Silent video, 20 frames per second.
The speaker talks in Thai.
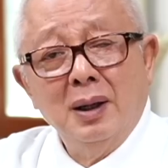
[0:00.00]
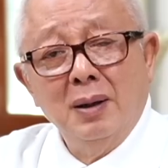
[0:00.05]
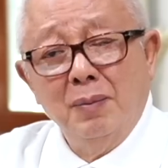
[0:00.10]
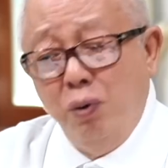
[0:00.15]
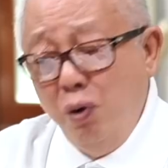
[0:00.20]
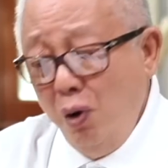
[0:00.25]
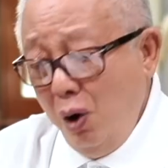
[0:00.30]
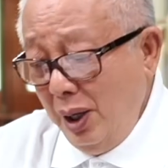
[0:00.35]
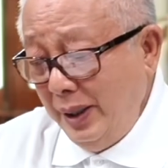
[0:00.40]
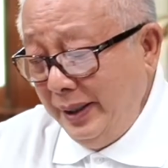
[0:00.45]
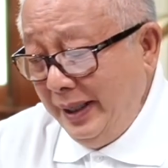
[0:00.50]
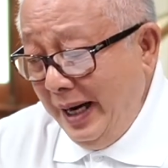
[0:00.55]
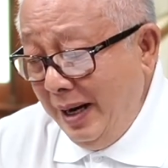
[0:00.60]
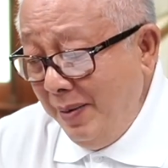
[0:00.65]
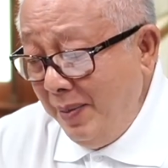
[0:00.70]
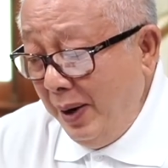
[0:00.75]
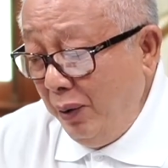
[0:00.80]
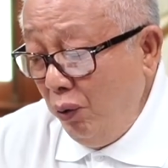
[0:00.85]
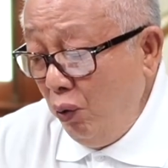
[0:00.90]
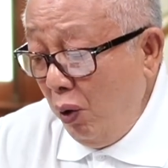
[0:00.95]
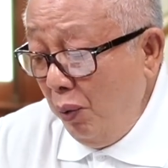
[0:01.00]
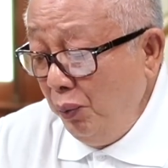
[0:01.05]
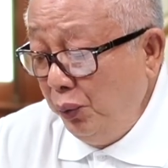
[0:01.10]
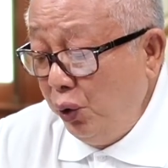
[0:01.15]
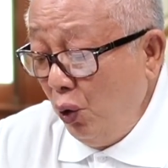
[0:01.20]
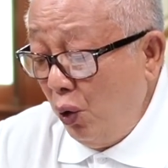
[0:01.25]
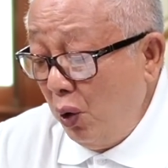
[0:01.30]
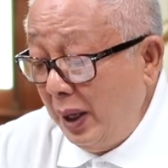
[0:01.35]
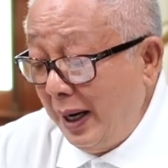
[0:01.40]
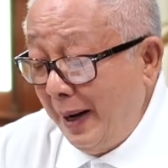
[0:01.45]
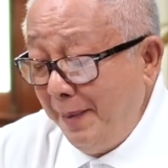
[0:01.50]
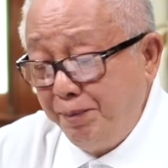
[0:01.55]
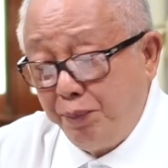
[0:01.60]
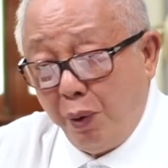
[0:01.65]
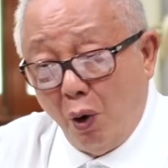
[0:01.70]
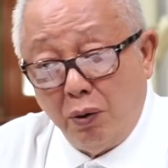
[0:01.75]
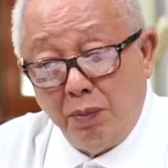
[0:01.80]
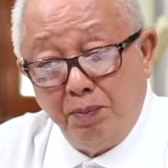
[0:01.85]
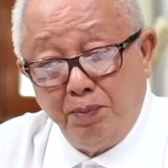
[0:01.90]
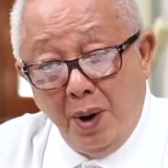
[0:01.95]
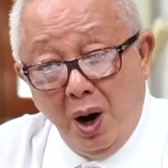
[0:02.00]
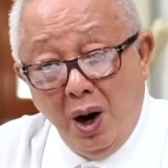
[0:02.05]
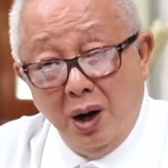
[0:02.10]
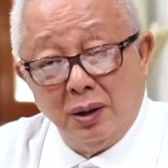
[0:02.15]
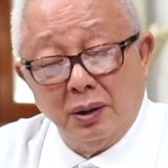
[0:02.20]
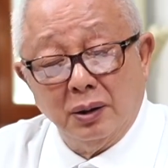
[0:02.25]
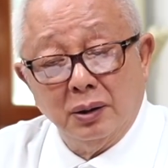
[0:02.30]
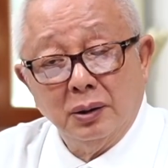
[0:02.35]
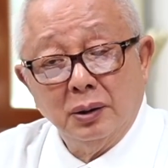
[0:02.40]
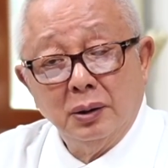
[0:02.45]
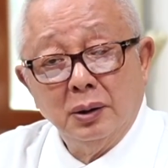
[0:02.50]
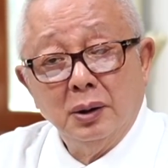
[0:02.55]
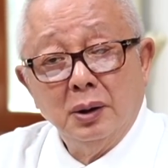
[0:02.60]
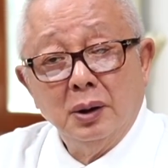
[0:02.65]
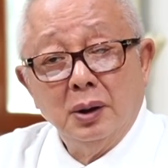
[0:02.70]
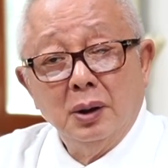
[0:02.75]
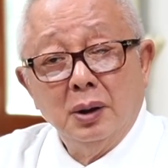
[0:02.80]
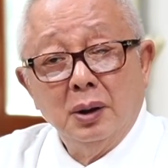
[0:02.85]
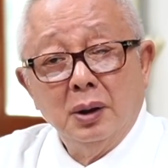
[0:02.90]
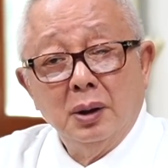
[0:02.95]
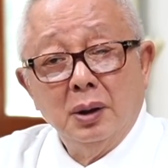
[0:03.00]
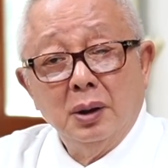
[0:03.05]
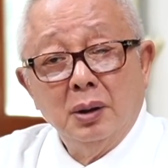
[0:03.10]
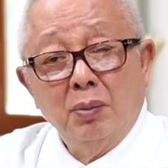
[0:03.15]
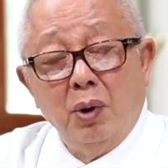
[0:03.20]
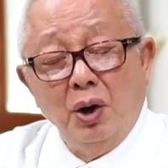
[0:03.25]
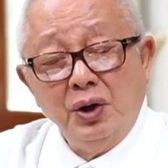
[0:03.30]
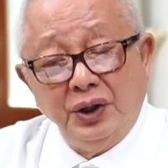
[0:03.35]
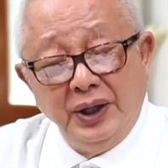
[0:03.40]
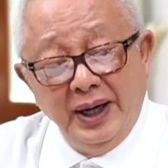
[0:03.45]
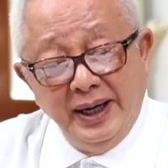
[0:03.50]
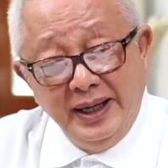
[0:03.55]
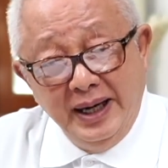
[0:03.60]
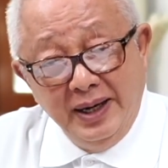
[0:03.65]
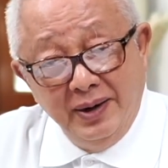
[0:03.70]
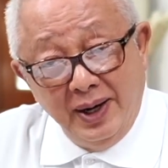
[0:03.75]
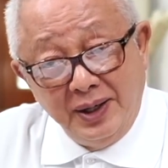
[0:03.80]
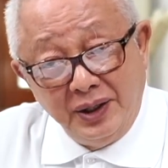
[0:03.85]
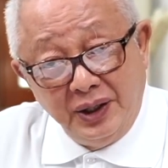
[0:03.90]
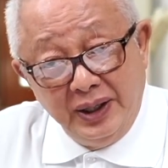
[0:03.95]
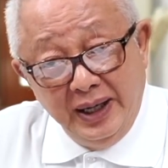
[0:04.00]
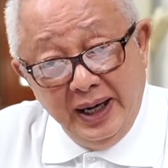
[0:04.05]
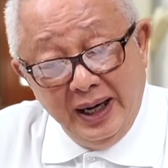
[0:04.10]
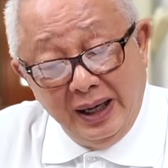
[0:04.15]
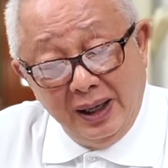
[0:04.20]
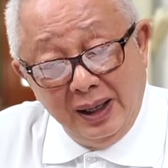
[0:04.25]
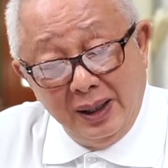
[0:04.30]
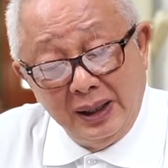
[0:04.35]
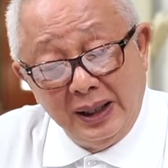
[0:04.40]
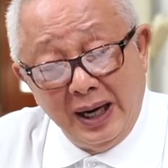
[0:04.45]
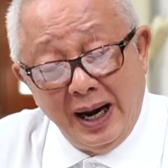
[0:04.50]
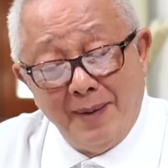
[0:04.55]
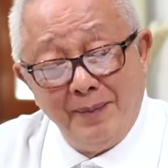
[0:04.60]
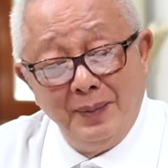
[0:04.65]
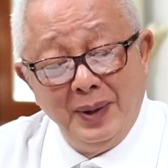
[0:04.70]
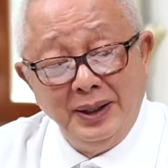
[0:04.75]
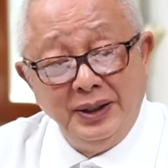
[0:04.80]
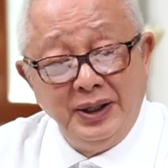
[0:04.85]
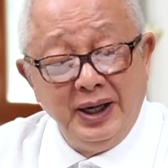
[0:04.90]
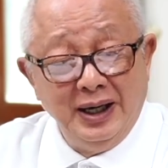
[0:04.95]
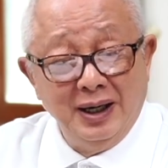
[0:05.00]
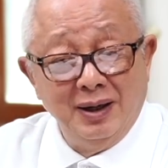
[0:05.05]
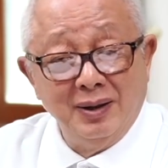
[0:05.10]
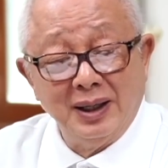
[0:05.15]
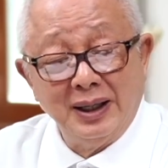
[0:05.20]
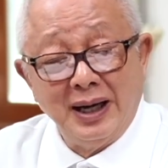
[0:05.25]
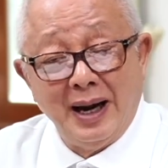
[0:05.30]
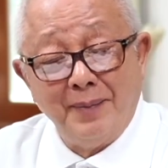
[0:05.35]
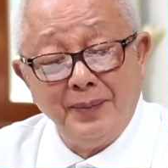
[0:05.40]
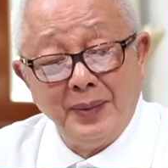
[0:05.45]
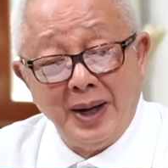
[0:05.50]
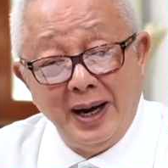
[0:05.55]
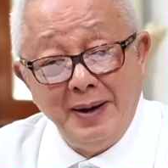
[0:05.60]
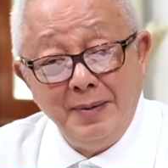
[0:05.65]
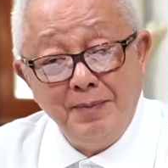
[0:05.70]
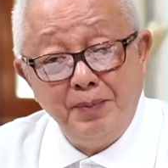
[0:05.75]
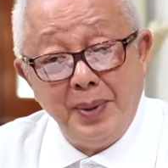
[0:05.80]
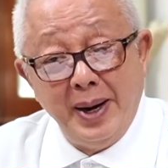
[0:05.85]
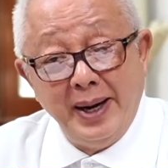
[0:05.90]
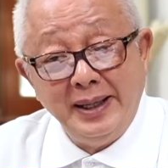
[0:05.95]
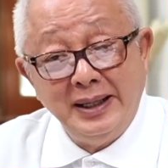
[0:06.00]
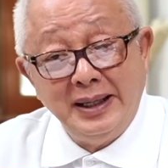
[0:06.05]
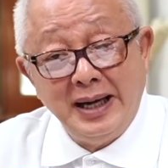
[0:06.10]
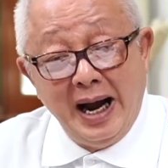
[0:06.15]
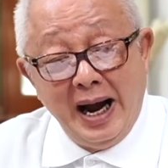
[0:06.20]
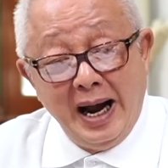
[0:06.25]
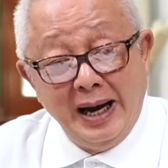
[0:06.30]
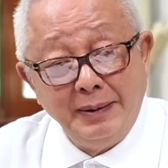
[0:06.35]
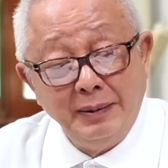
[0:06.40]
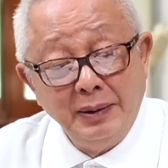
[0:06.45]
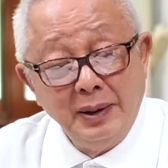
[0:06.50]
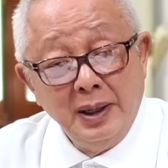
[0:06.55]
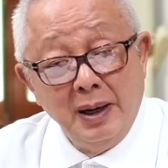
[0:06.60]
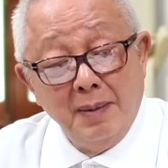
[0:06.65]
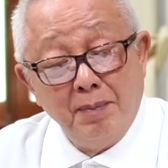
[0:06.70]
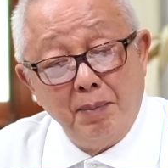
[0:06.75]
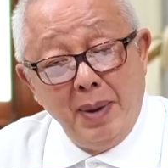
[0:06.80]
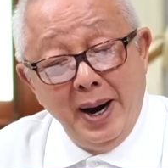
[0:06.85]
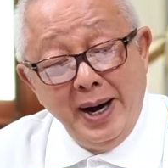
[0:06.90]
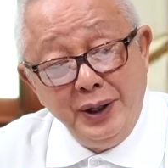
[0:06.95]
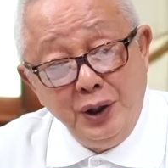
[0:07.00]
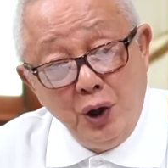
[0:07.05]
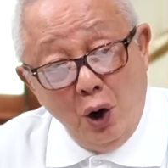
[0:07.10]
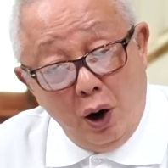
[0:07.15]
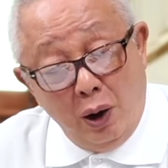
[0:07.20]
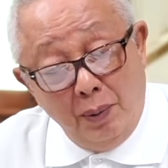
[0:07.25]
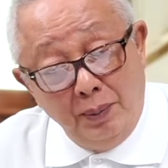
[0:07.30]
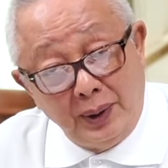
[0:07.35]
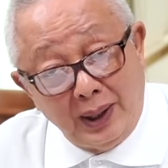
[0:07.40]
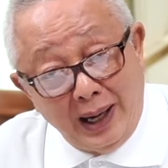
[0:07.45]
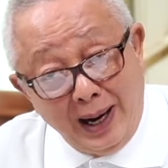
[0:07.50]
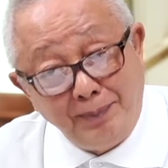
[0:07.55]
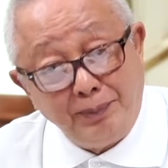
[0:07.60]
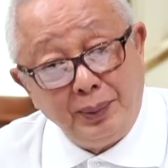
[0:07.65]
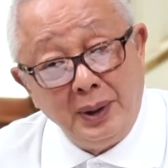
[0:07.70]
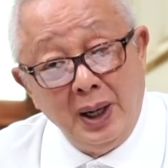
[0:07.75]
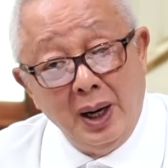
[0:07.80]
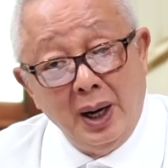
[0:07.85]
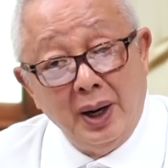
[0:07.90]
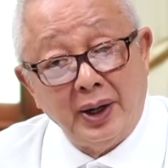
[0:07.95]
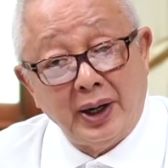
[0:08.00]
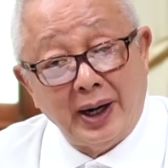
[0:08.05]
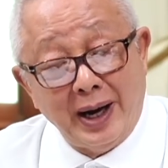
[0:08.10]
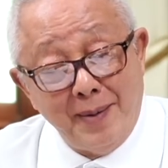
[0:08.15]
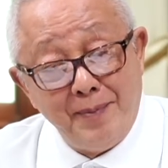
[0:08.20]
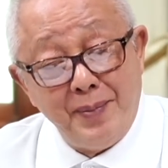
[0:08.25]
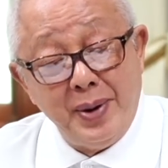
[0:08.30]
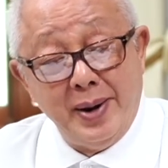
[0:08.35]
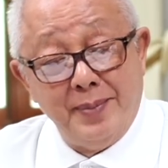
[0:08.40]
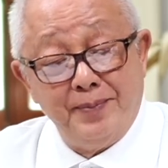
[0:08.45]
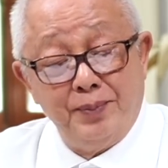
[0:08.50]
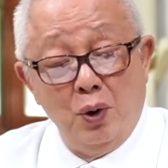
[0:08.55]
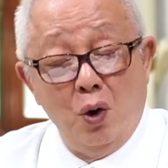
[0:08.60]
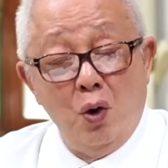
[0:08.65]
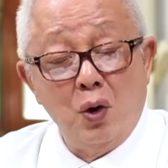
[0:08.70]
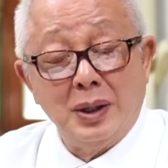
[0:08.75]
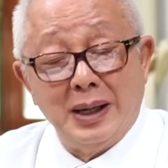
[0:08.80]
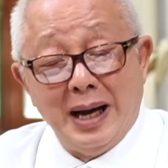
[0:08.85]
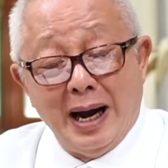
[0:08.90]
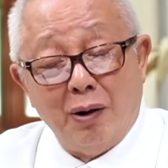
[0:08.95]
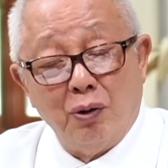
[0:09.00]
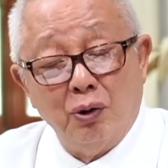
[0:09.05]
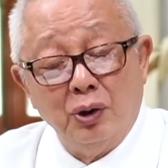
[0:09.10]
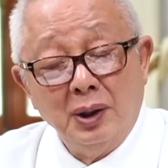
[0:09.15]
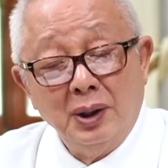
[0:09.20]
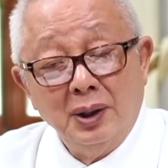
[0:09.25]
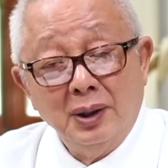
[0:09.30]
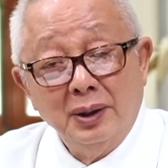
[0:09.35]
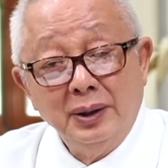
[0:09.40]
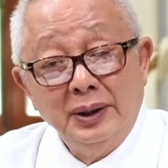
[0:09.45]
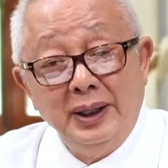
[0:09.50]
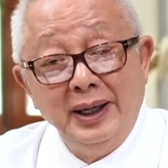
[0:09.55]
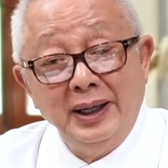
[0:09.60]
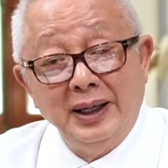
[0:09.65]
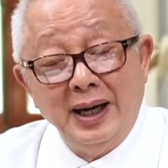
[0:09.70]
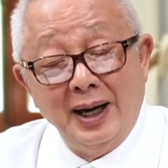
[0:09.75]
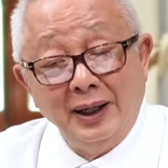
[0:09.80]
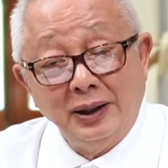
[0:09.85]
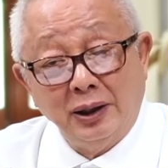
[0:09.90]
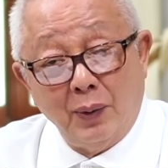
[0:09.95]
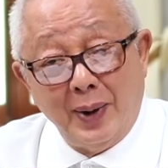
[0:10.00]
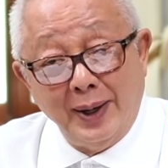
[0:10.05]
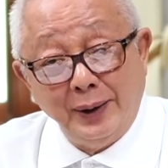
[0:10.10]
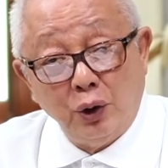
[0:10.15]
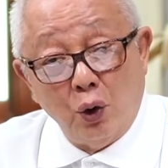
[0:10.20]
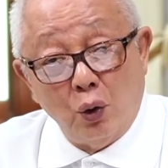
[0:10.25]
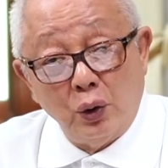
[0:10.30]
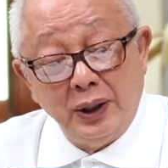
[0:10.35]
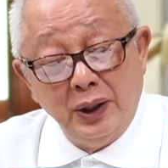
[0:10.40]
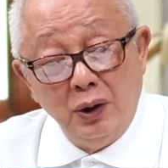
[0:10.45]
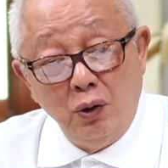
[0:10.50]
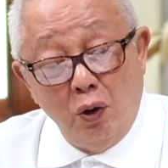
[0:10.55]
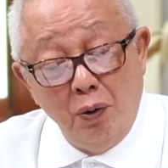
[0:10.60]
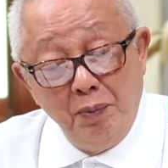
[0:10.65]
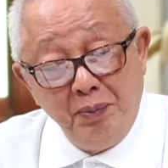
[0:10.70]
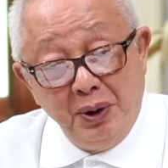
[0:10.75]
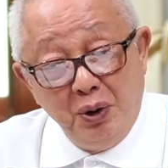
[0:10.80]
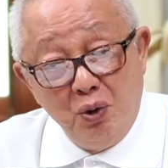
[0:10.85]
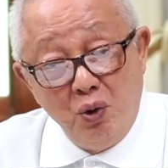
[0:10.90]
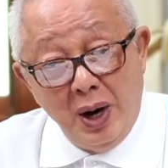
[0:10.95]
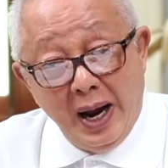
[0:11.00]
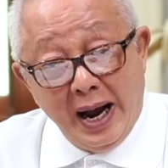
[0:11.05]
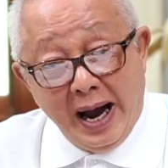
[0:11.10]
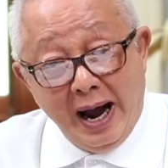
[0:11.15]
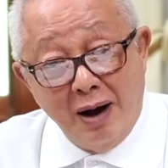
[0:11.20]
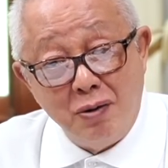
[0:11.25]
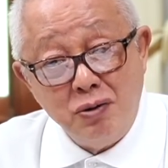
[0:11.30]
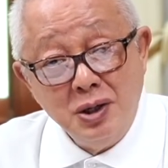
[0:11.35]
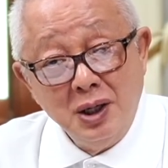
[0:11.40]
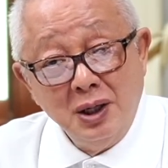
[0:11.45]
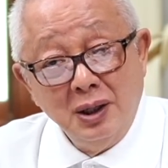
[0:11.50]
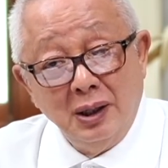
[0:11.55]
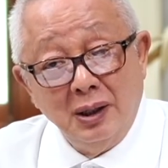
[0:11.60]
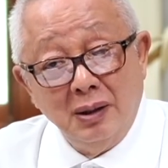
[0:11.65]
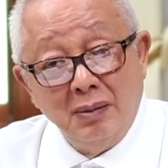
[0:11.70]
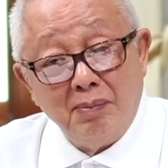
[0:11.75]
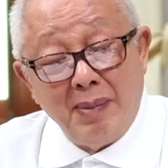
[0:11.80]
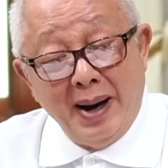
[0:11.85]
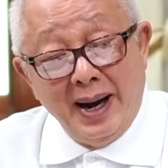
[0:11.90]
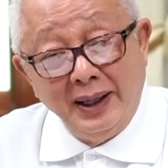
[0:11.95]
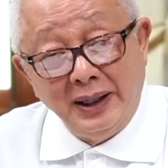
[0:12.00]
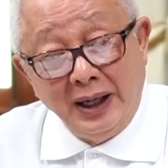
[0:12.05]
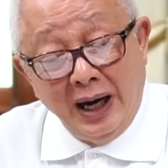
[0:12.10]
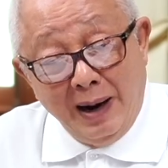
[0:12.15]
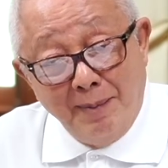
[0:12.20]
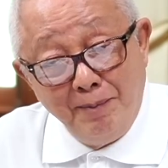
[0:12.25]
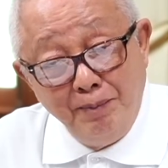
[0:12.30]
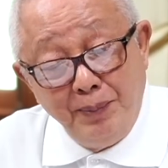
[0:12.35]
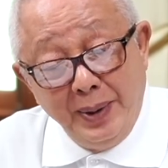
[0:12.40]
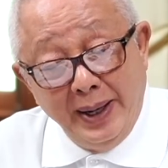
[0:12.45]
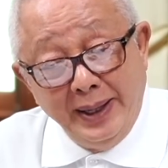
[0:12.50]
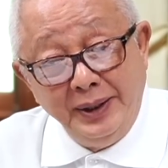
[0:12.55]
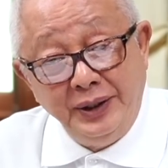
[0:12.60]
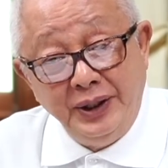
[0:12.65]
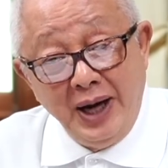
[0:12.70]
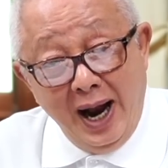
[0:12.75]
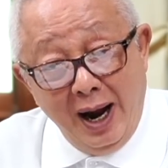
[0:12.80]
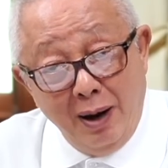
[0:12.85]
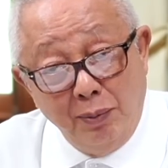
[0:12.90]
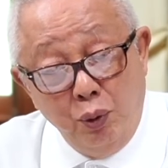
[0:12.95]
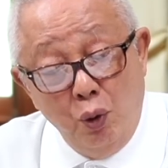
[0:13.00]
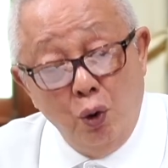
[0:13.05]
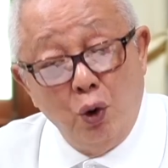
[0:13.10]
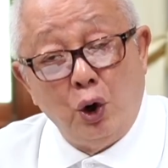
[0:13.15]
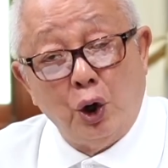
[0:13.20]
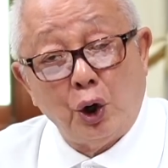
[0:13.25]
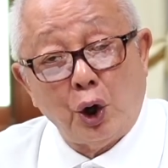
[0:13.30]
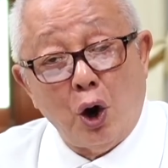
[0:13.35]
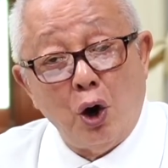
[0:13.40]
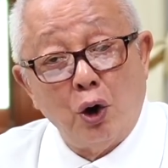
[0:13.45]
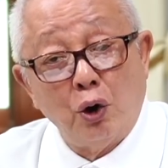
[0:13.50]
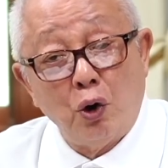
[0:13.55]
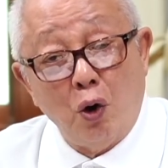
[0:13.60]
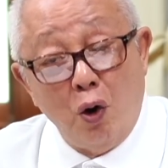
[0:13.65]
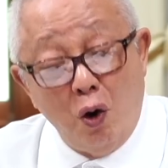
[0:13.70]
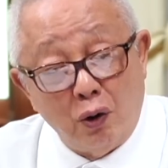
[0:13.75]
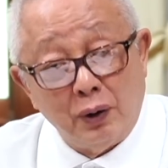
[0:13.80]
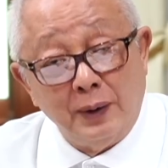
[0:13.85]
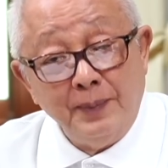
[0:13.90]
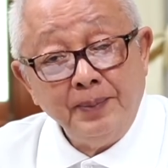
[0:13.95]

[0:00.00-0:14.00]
พวกนี้มันรวมตัวกันปกป้องเพราะสิ่งที่รัสเซียกำลังทำและจีนกำลังทำนั้นเป็นการไม่ยอมรับระเบียบโลกเก่าที่ทางตะวันตกหรือคนผิวขาวมาทำเป็นเจ้าผู้ครองโลก